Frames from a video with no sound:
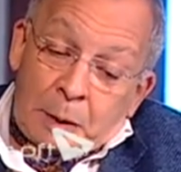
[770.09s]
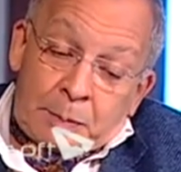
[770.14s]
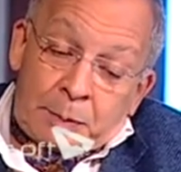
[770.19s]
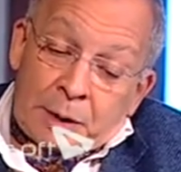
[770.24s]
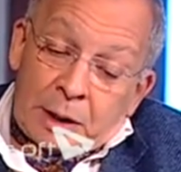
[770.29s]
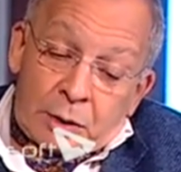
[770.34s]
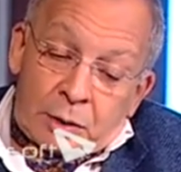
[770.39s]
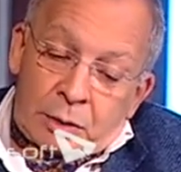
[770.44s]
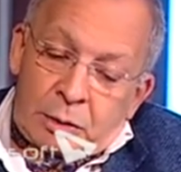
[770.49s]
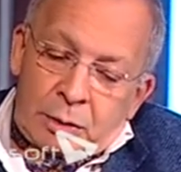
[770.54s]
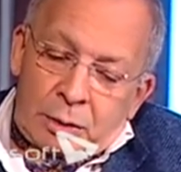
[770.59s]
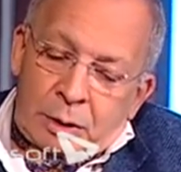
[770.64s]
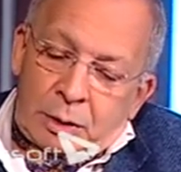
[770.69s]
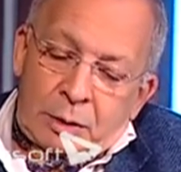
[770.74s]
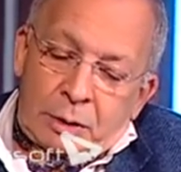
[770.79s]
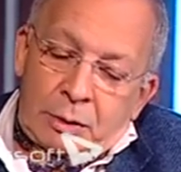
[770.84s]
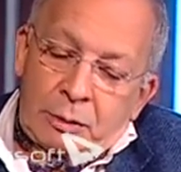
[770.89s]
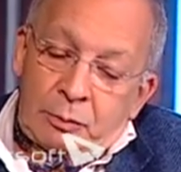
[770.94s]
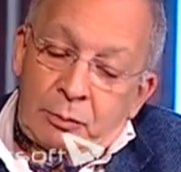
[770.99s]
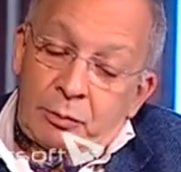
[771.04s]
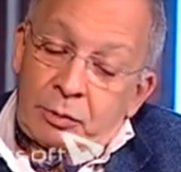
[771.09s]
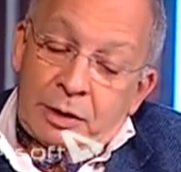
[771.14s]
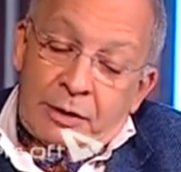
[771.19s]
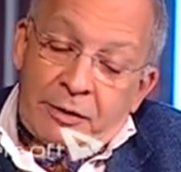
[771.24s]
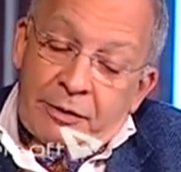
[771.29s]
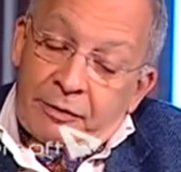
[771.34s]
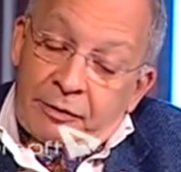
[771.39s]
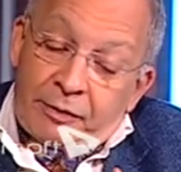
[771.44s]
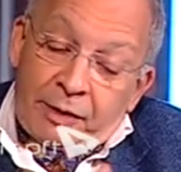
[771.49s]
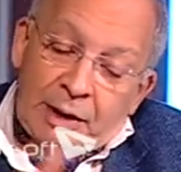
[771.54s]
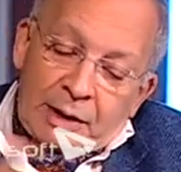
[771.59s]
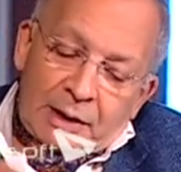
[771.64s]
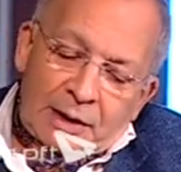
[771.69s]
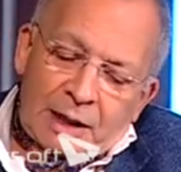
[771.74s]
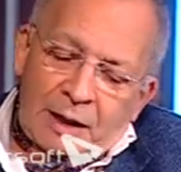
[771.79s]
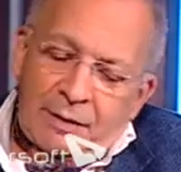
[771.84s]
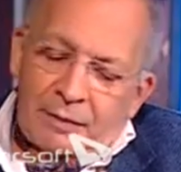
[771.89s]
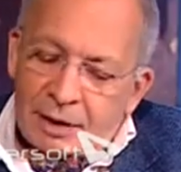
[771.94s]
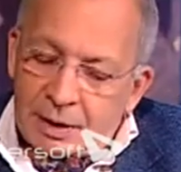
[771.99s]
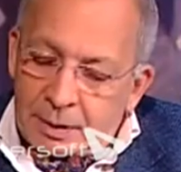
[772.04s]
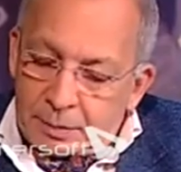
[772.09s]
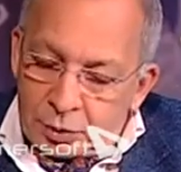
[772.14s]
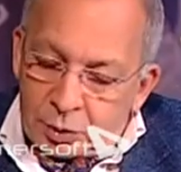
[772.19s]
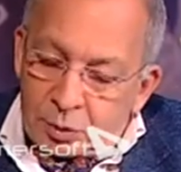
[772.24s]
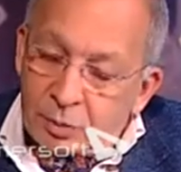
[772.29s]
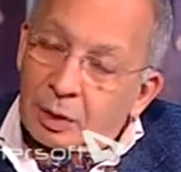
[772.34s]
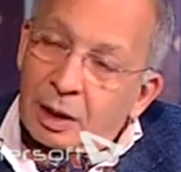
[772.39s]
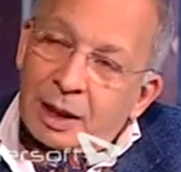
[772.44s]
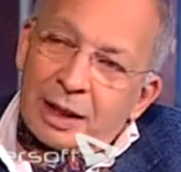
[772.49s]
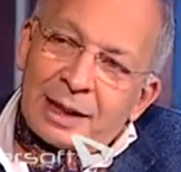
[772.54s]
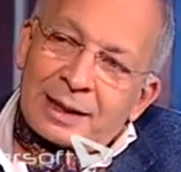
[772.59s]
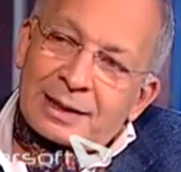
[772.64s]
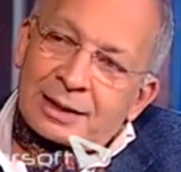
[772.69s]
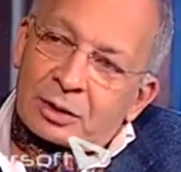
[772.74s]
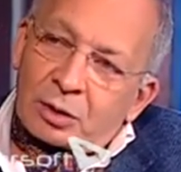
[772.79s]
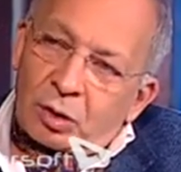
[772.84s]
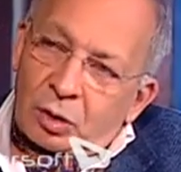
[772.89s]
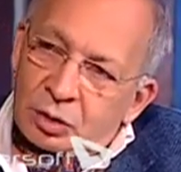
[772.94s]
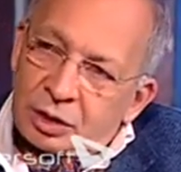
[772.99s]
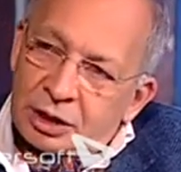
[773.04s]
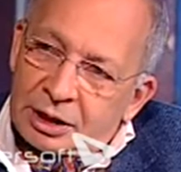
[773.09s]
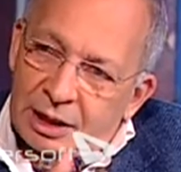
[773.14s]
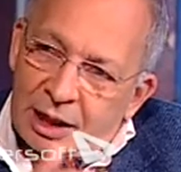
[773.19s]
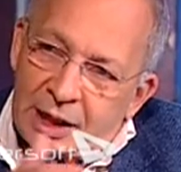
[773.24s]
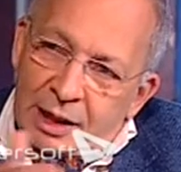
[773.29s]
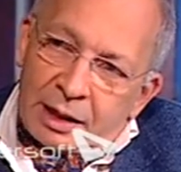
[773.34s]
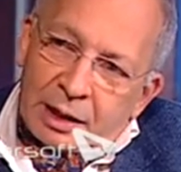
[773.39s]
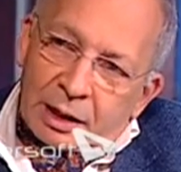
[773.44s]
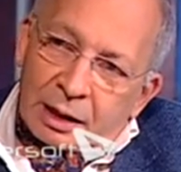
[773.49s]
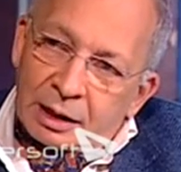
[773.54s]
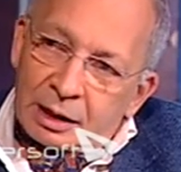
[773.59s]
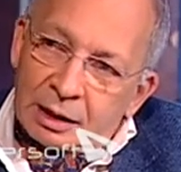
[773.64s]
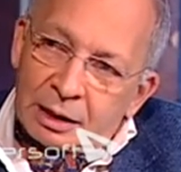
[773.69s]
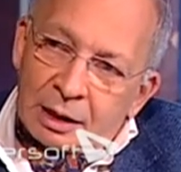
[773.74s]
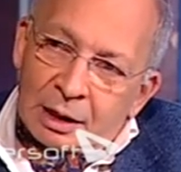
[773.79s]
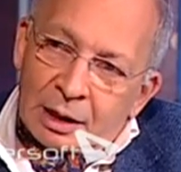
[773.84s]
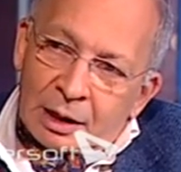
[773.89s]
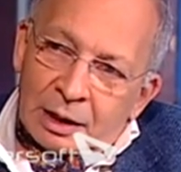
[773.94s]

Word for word: bien sûr que vous avez fait un travail absolument extraordinaire hein,